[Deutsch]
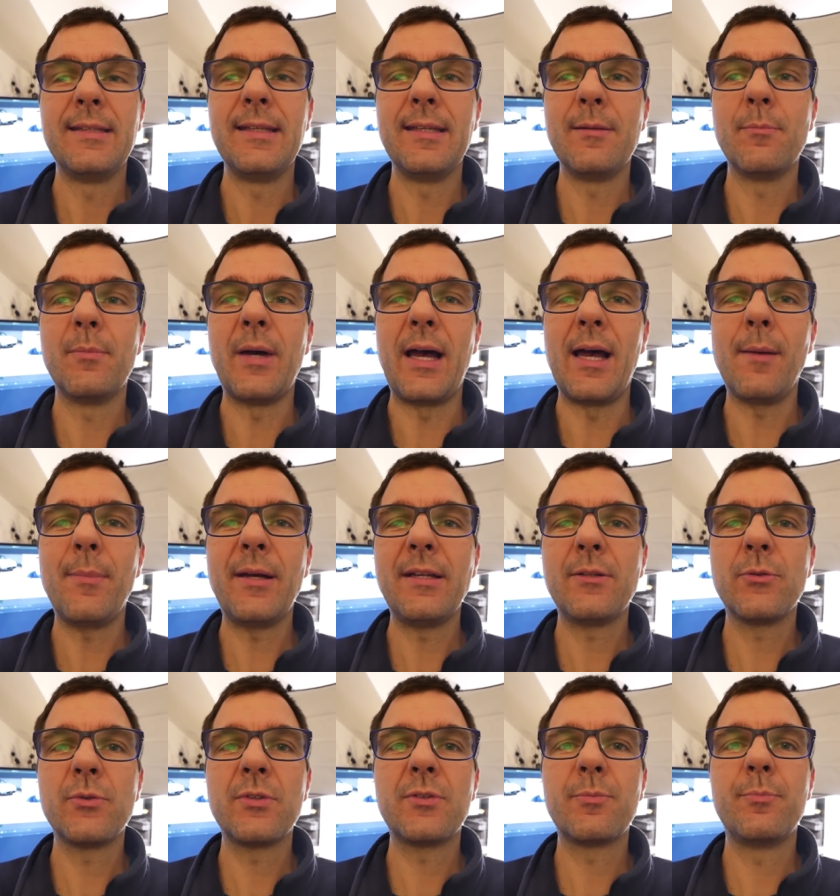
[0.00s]
den
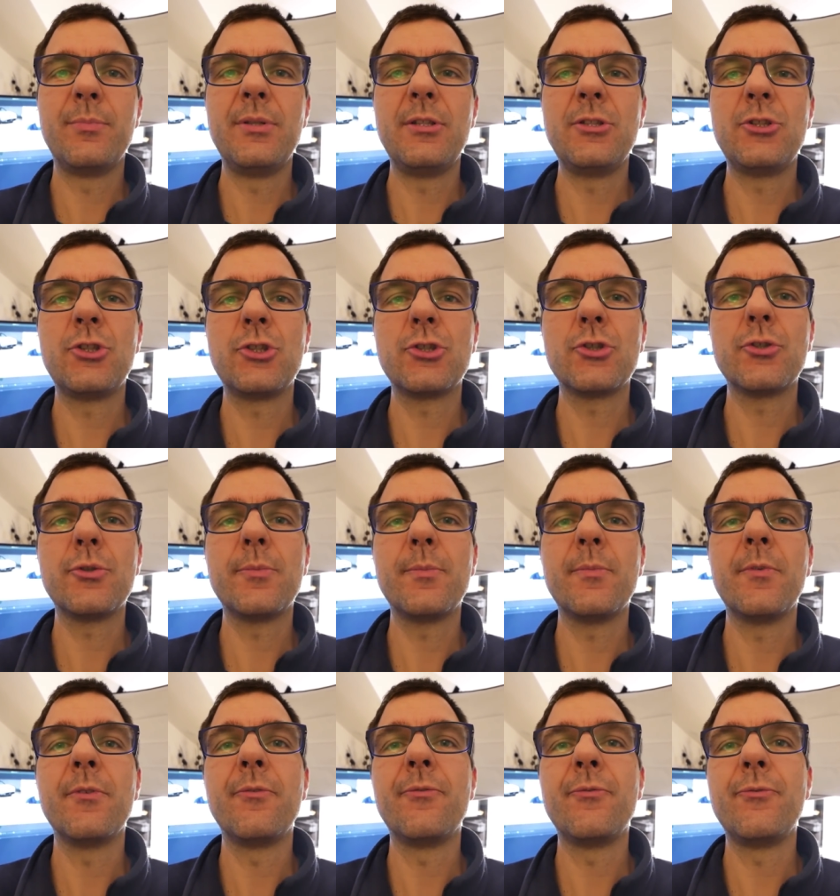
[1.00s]

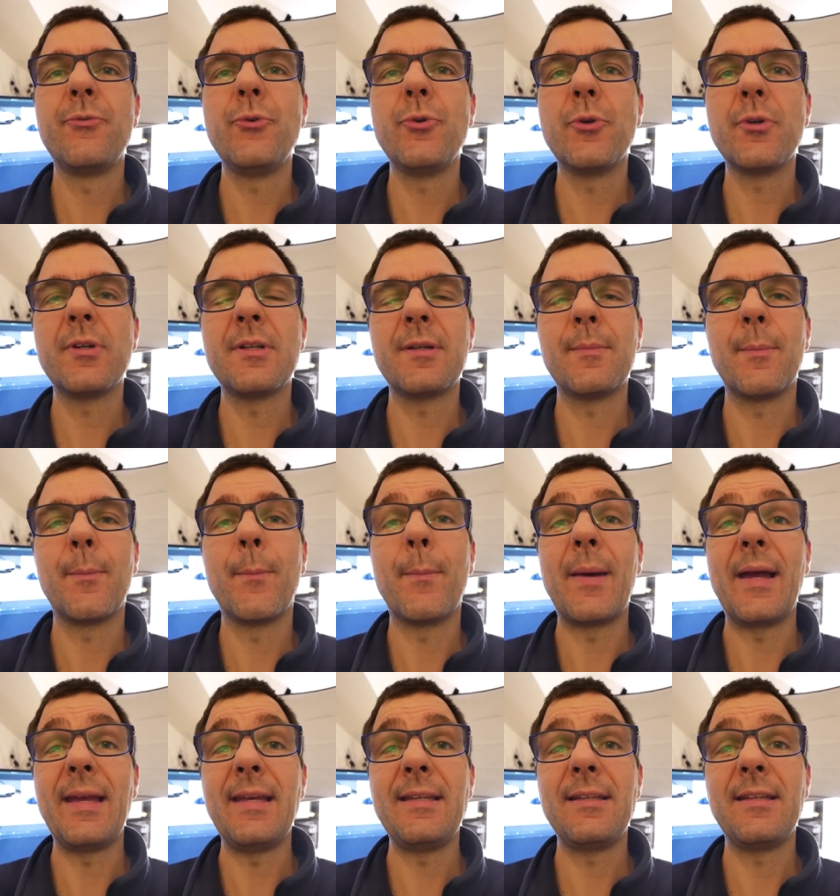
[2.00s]
Bearbeitungsbildschirm für
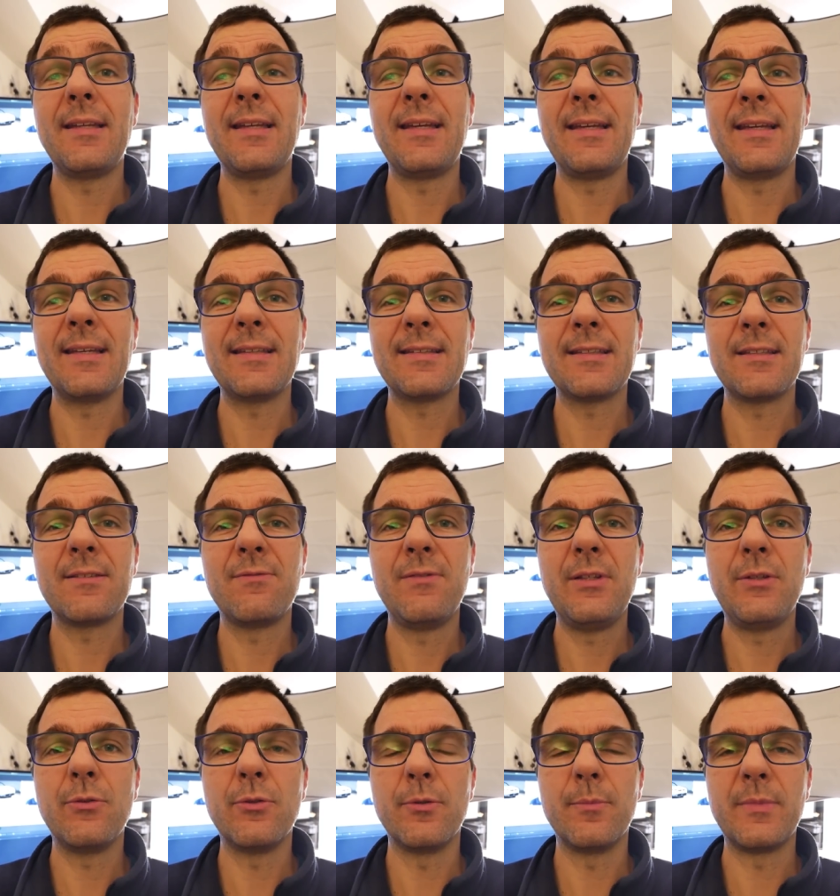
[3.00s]
mein erstes
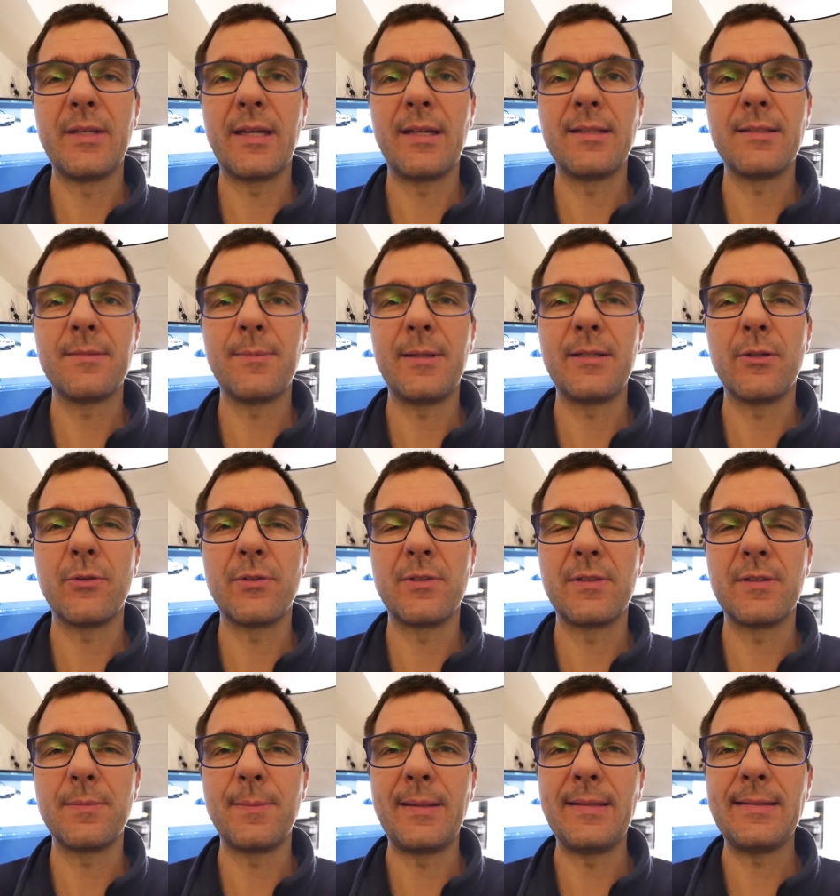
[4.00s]
Video im Jahr
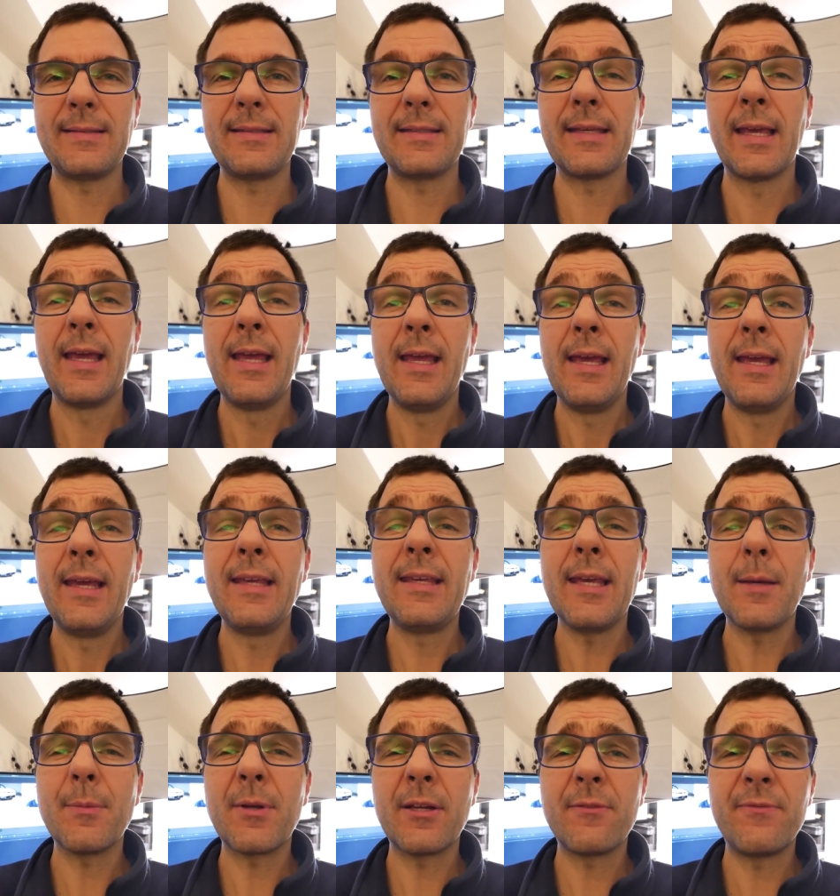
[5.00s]
2020.
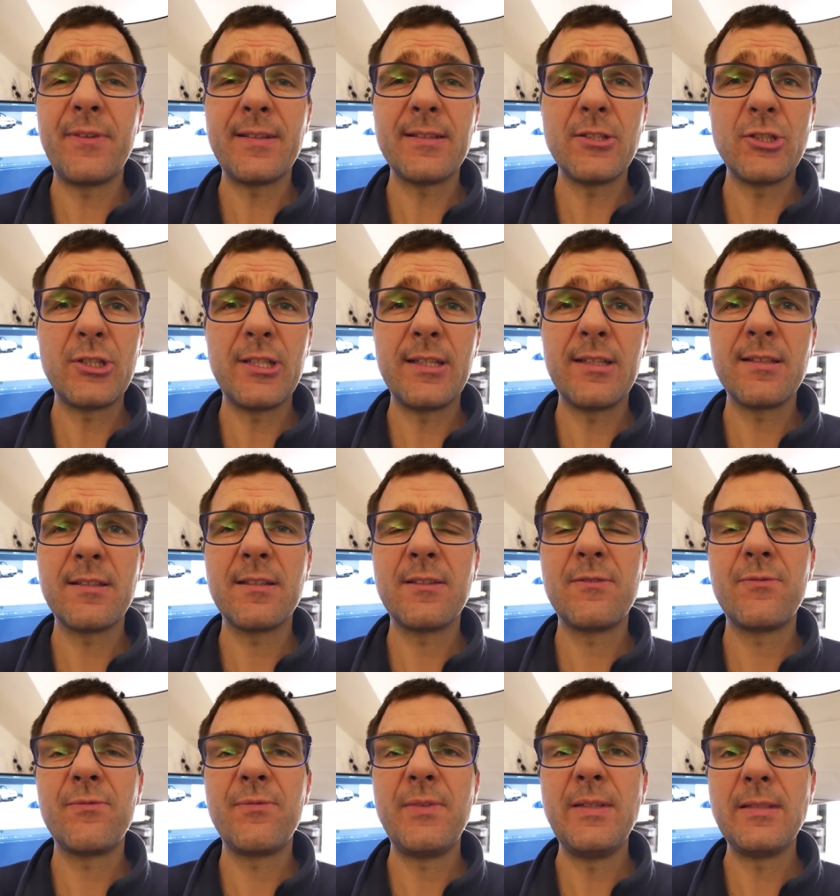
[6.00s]
Ich habe gerade festgestellt, das
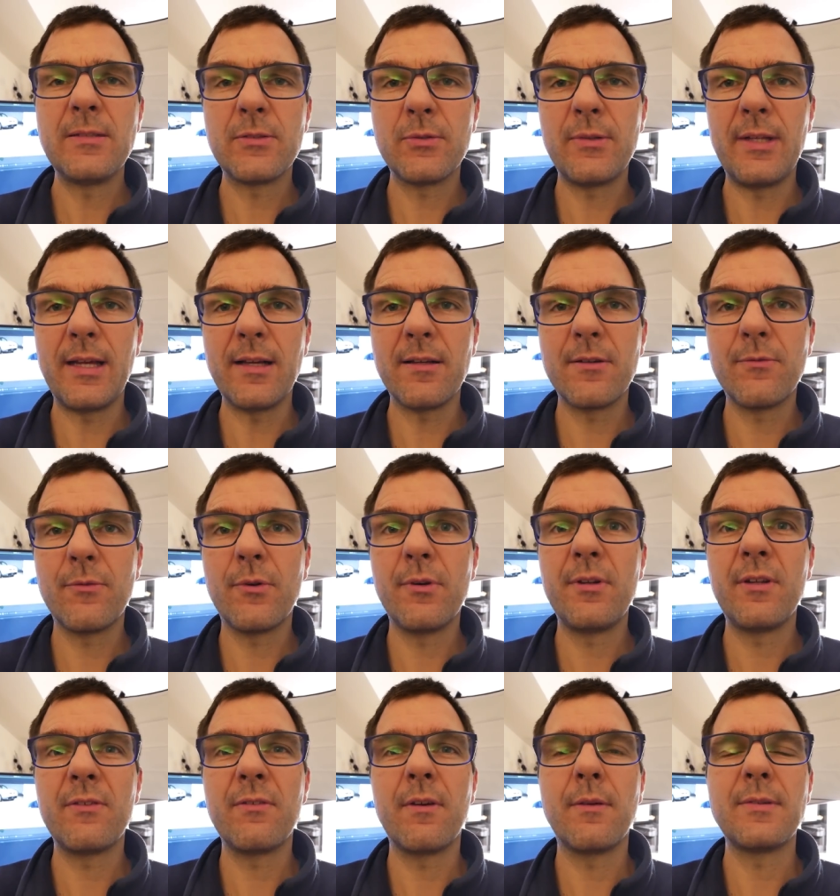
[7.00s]
ist viel zu lang
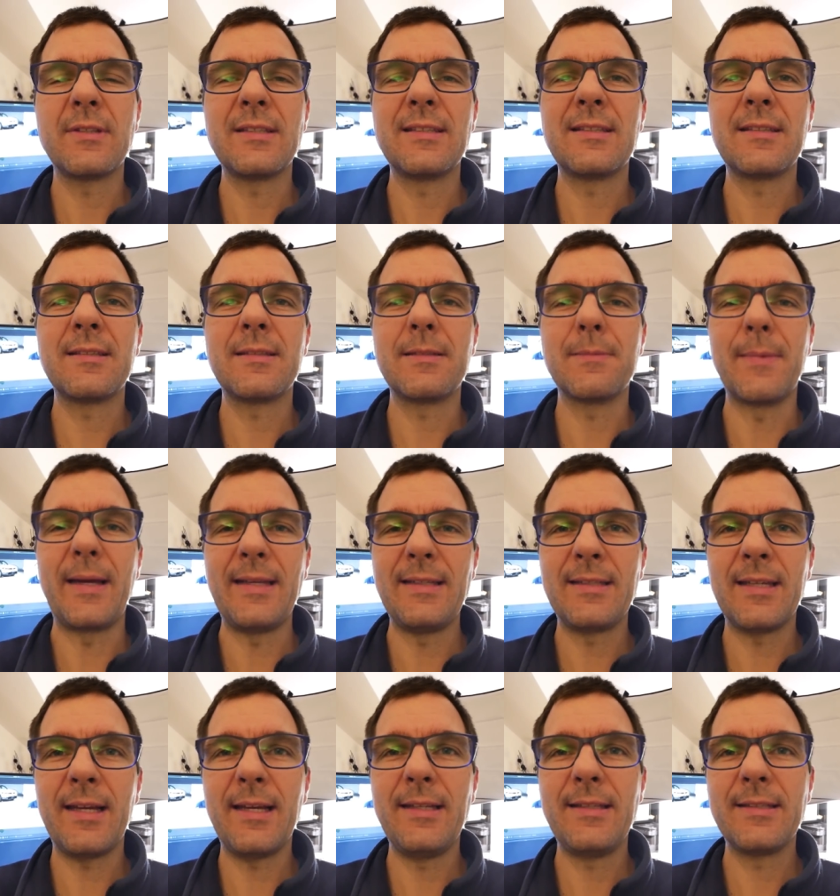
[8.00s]
geworden, deswegen habe ich es in zwei
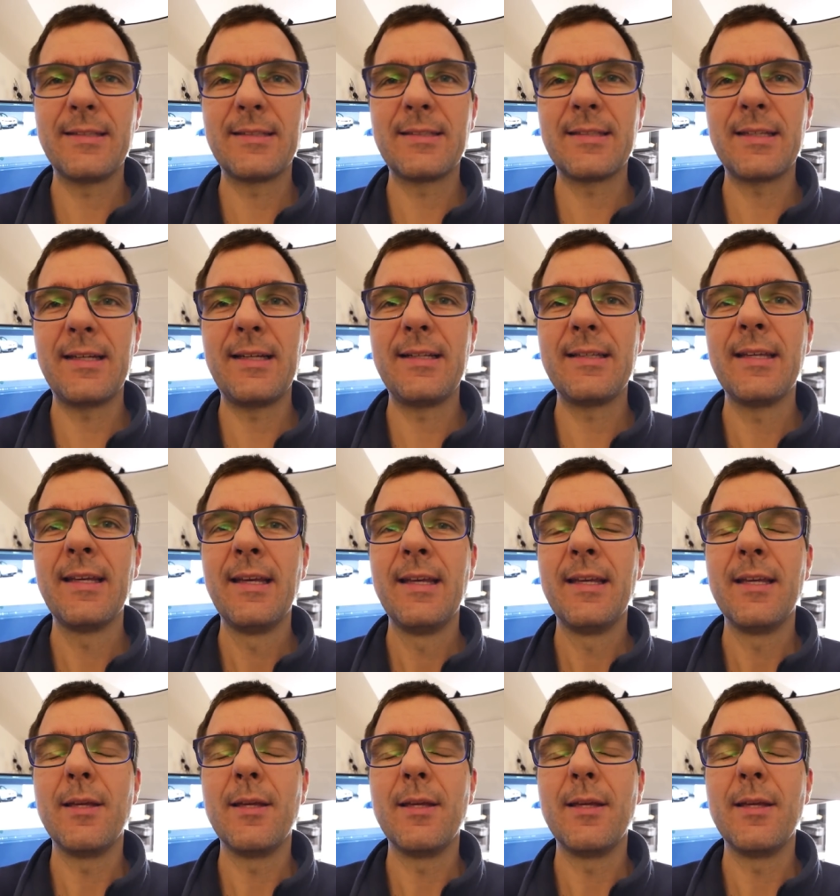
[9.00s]
Teile geteilt.